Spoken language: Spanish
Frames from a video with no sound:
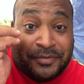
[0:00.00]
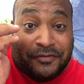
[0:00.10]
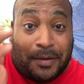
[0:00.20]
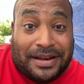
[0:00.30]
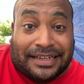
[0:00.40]

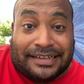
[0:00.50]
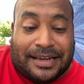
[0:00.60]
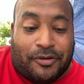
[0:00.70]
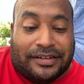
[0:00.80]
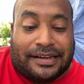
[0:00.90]
familia,
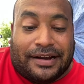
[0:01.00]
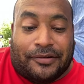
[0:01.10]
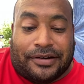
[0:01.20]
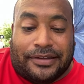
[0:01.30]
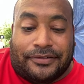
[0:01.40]
seguimos este
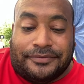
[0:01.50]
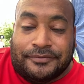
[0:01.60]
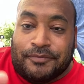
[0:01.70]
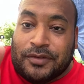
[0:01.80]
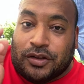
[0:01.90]
recorrido,
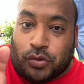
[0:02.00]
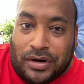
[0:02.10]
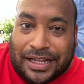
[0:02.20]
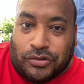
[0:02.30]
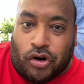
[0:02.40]
tour
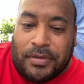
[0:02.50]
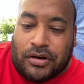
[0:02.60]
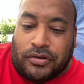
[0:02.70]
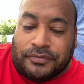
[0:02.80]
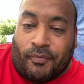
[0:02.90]

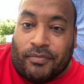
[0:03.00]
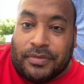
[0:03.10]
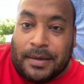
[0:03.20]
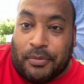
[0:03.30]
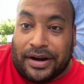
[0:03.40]
gastronómico
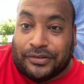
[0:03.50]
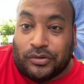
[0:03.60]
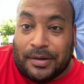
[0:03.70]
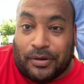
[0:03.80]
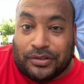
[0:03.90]
por el
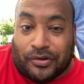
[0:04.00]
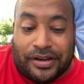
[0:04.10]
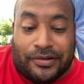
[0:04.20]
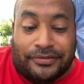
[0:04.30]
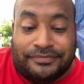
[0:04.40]
sur de Puerto
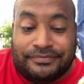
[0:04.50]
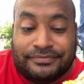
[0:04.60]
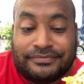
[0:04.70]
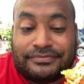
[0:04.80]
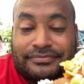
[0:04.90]
Rico.
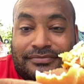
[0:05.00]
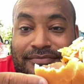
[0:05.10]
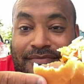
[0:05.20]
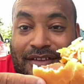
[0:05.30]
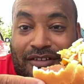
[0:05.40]

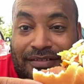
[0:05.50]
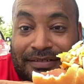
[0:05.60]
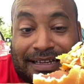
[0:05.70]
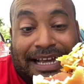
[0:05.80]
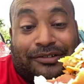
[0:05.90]

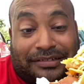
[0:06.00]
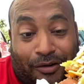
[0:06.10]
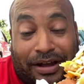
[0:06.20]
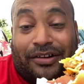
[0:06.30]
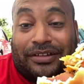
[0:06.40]
Esto está
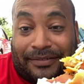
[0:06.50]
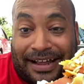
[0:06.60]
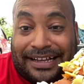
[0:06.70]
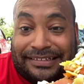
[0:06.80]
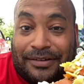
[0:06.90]
bueno, de
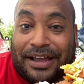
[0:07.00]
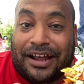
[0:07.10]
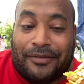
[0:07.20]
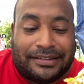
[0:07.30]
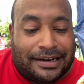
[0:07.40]
verdad que sí, el
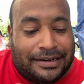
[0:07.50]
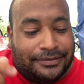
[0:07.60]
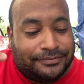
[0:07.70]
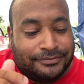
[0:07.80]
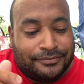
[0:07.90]
viajero va a estar
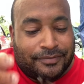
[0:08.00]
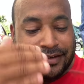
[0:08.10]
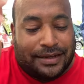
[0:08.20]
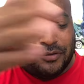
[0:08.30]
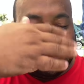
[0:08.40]

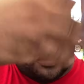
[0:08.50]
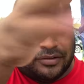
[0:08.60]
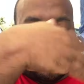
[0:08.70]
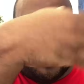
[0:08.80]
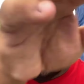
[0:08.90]
degustando
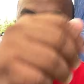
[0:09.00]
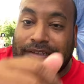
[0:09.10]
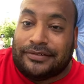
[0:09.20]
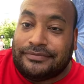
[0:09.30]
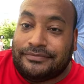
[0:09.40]
este
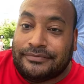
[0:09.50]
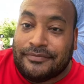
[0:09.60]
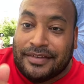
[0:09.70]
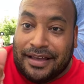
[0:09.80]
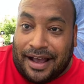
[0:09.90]
jodocito.
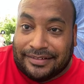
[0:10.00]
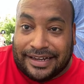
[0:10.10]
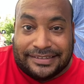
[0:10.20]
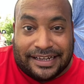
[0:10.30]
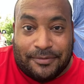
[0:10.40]
Así
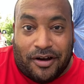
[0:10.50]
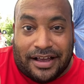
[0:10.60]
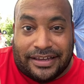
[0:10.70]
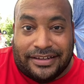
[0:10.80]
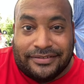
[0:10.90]
que seguimos
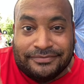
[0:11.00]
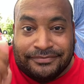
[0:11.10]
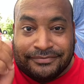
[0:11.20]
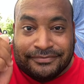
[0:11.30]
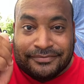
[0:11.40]
aquí
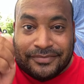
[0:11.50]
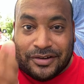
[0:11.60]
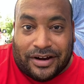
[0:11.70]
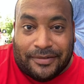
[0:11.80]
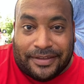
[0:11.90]

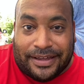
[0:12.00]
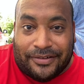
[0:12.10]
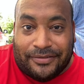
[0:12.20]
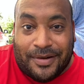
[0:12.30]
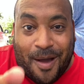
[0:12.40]
con el
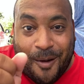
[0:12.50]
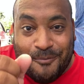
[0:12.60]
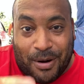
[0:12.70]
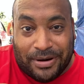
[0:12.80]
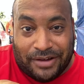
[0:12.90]
video.
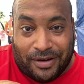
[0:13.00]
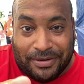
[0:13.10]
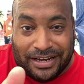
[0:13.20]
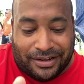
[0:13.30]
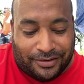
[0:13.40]
Vamos ya
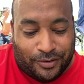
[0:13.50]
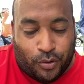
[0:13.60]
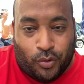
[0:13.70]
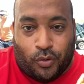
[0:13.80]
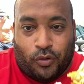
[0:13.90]
familia.
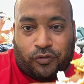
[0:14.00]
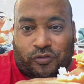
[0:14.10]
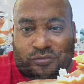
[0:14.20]
Uf.